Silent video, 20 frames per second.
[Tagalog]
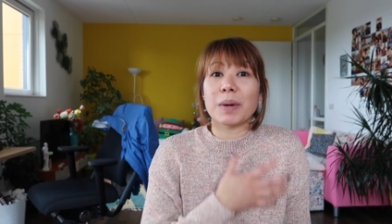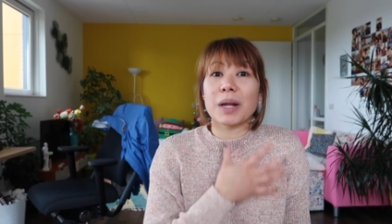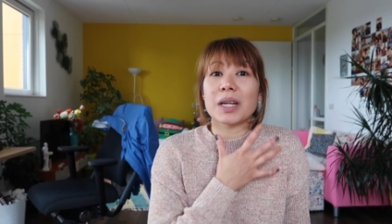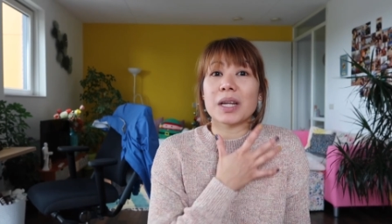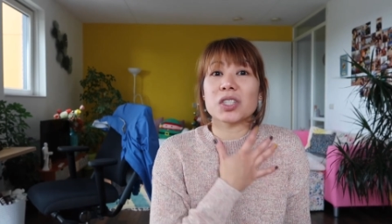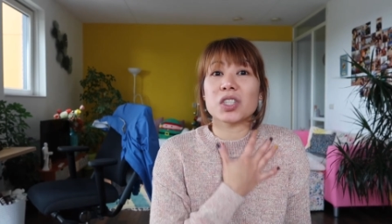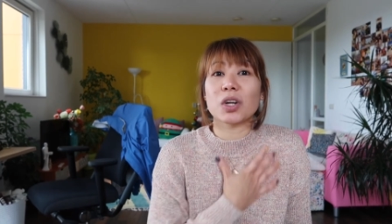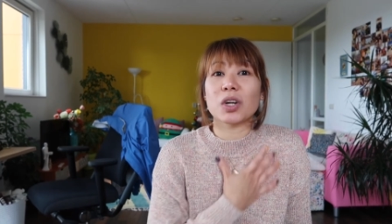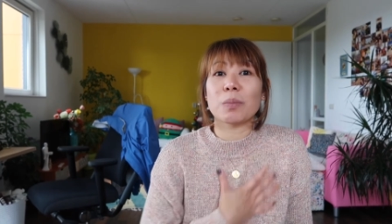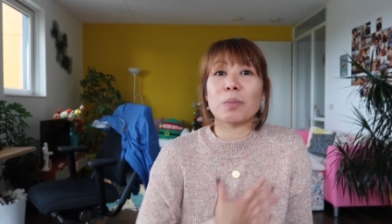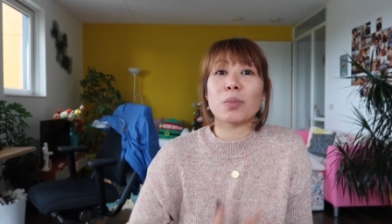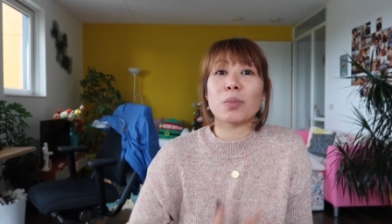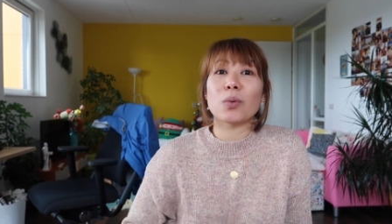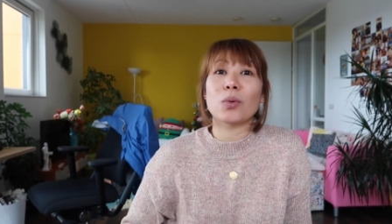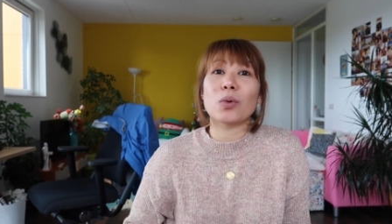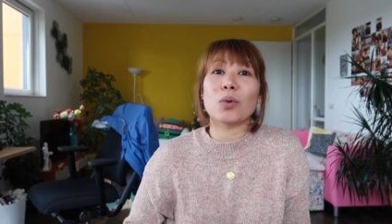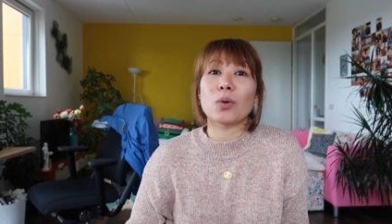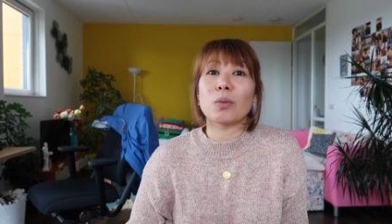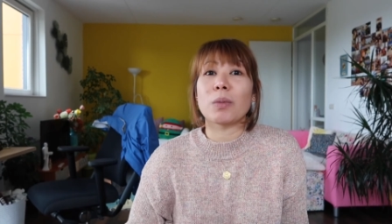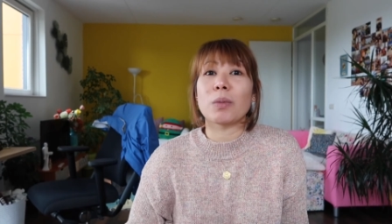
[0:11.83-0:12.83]
pala siyang
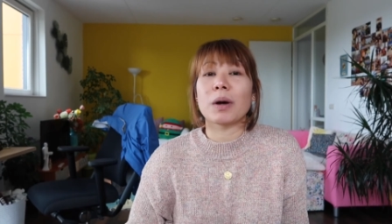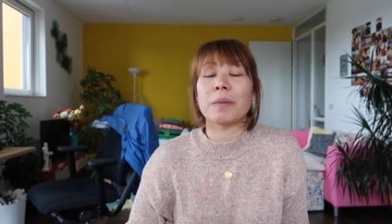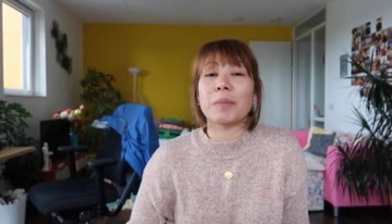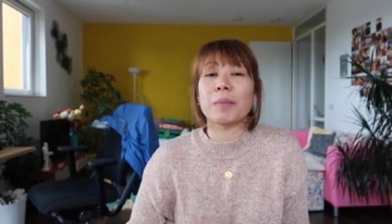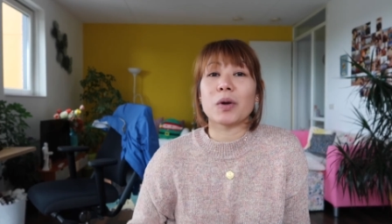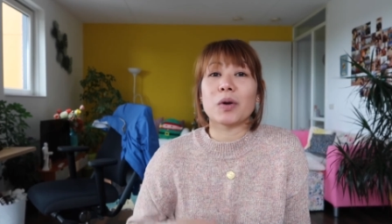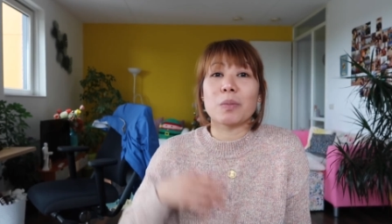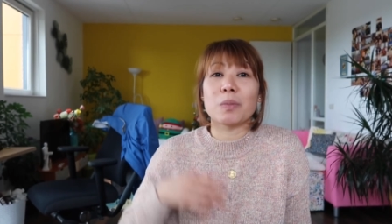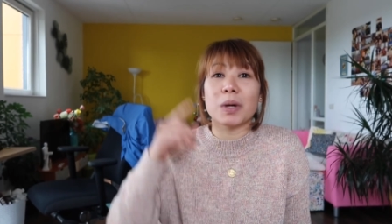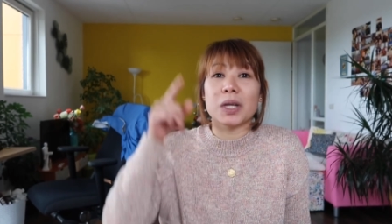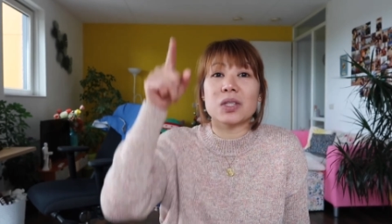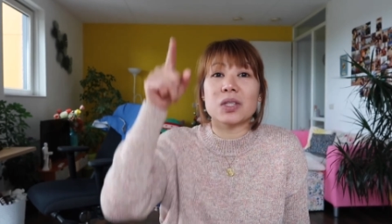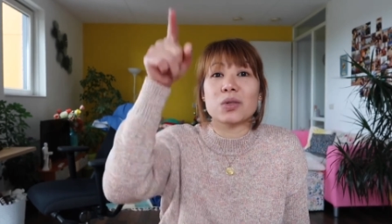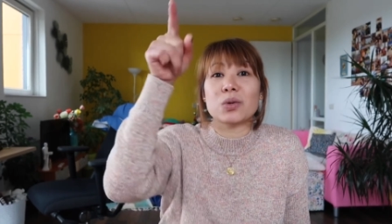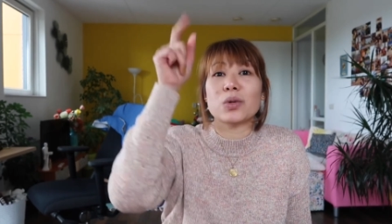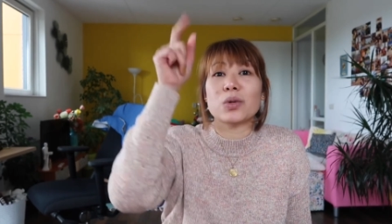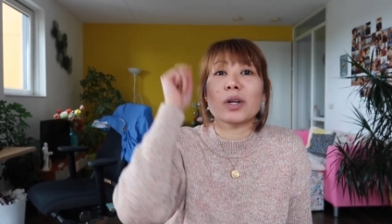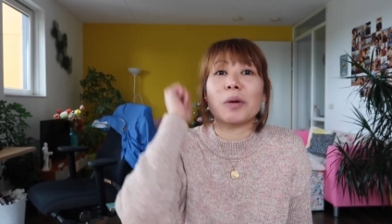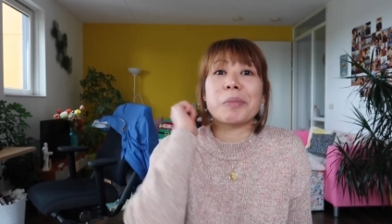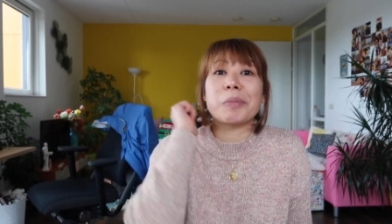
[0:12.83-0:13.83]
polo ba. Pero may
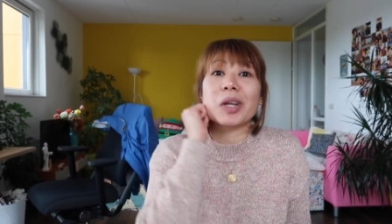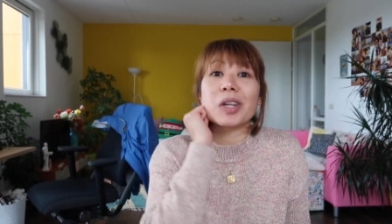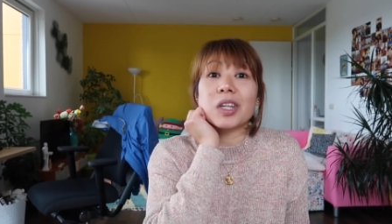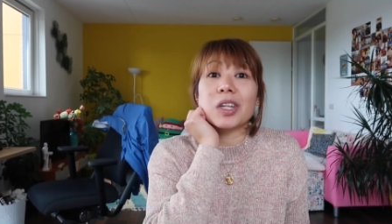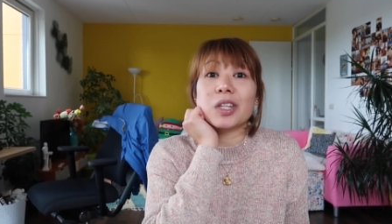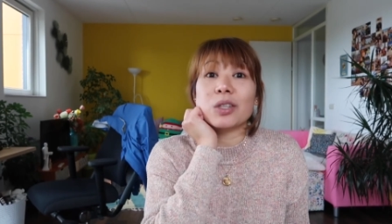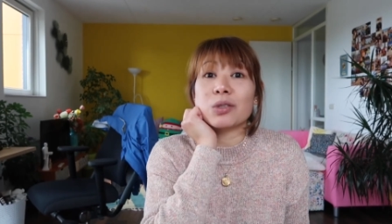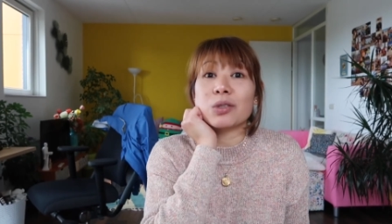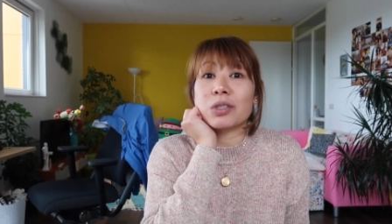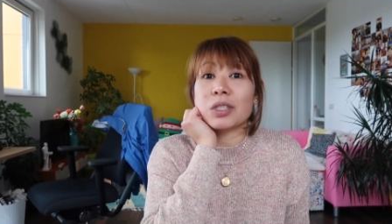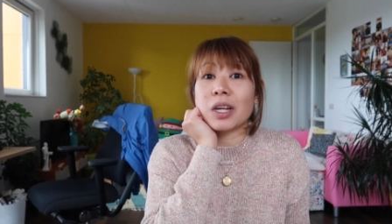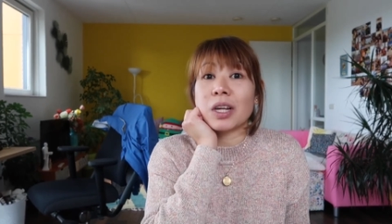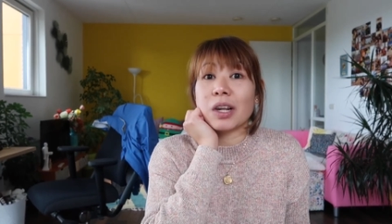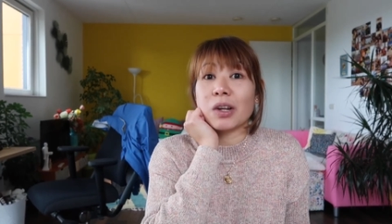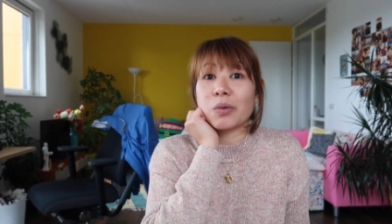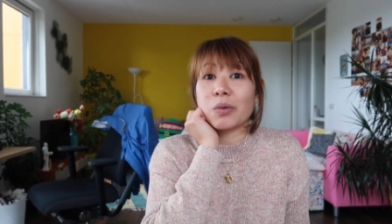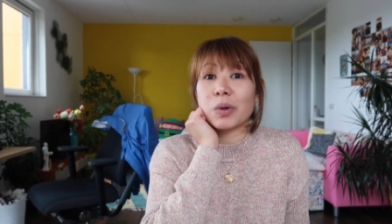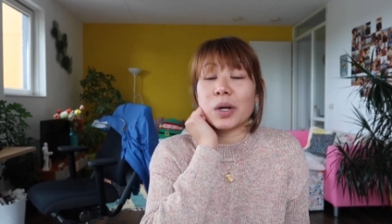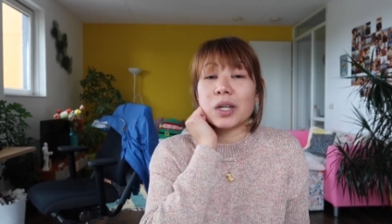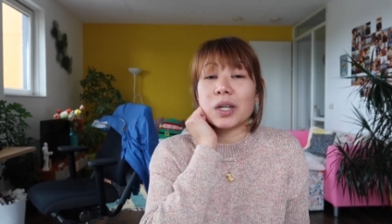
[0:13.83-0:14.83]
store naman dito sa
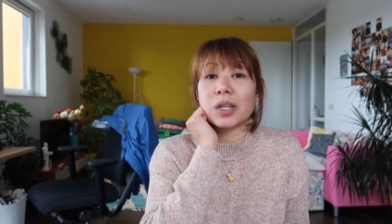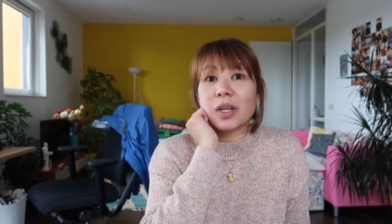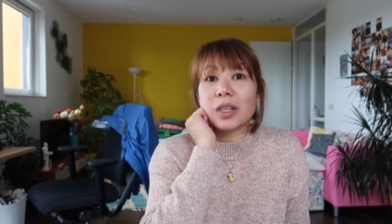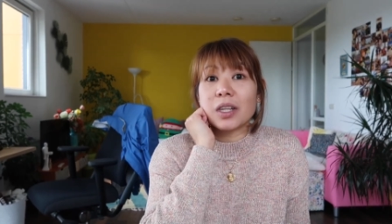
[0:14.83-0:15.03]
Liward.